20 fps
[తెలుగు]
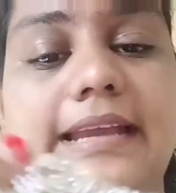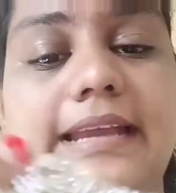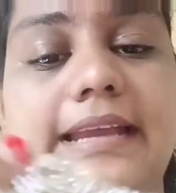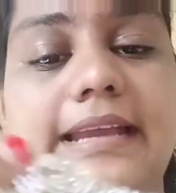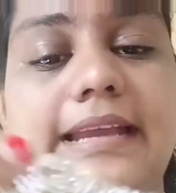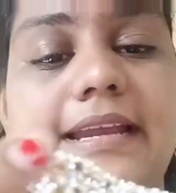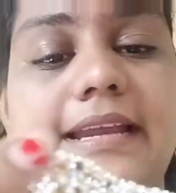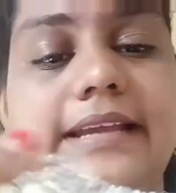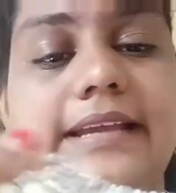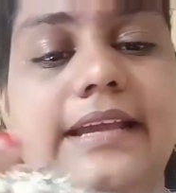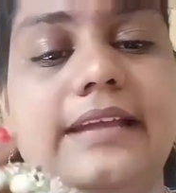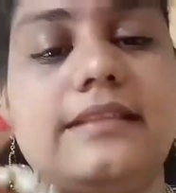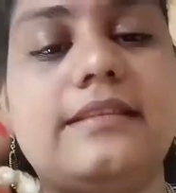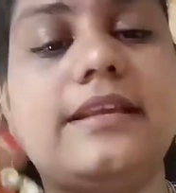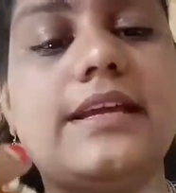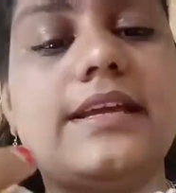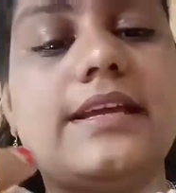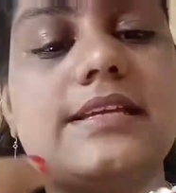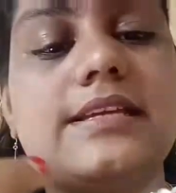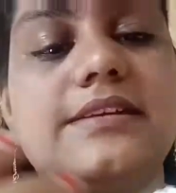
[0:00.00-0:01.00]
హైలైట్
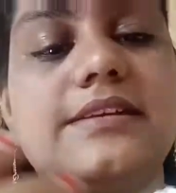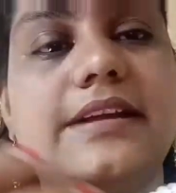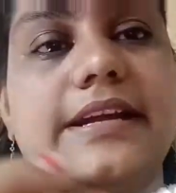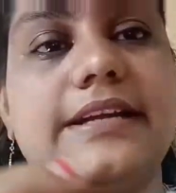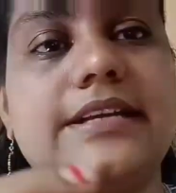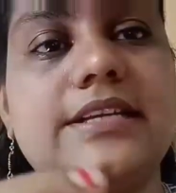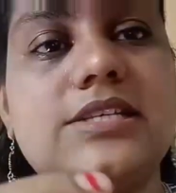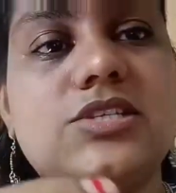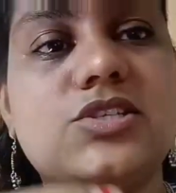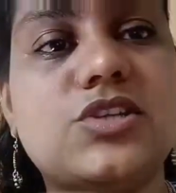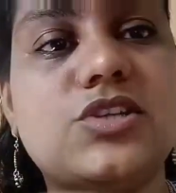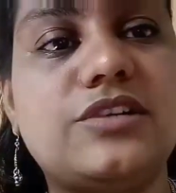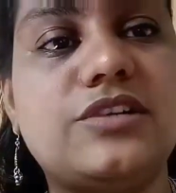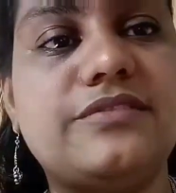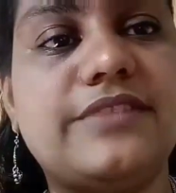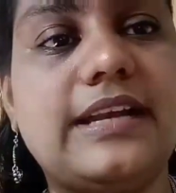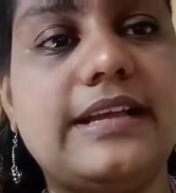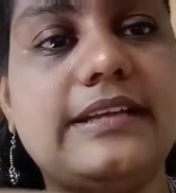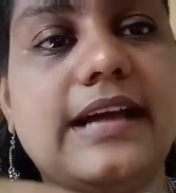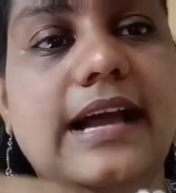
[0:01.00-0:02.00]
అయింది ఈ రెడ్ స్టోన్ వల్ల
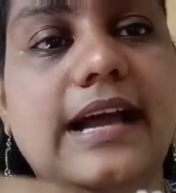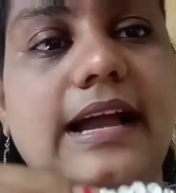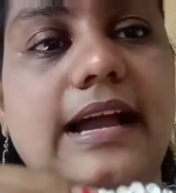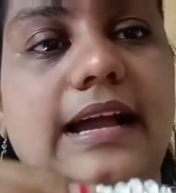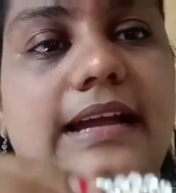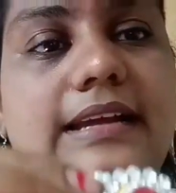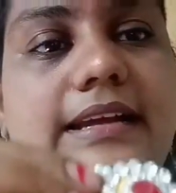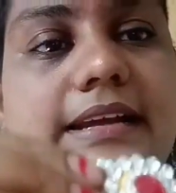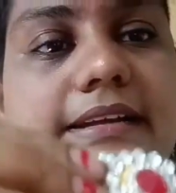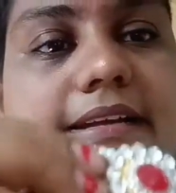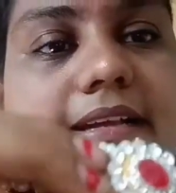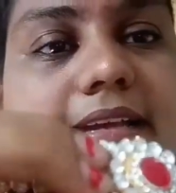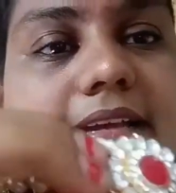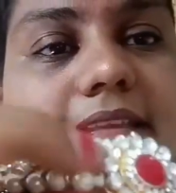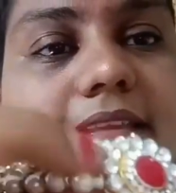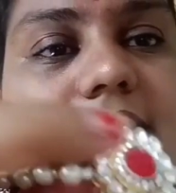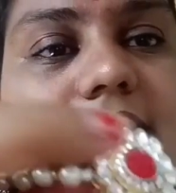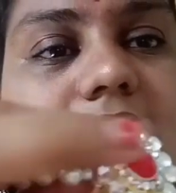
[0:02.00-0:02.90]
ఇంకా హైలైట్ అయింది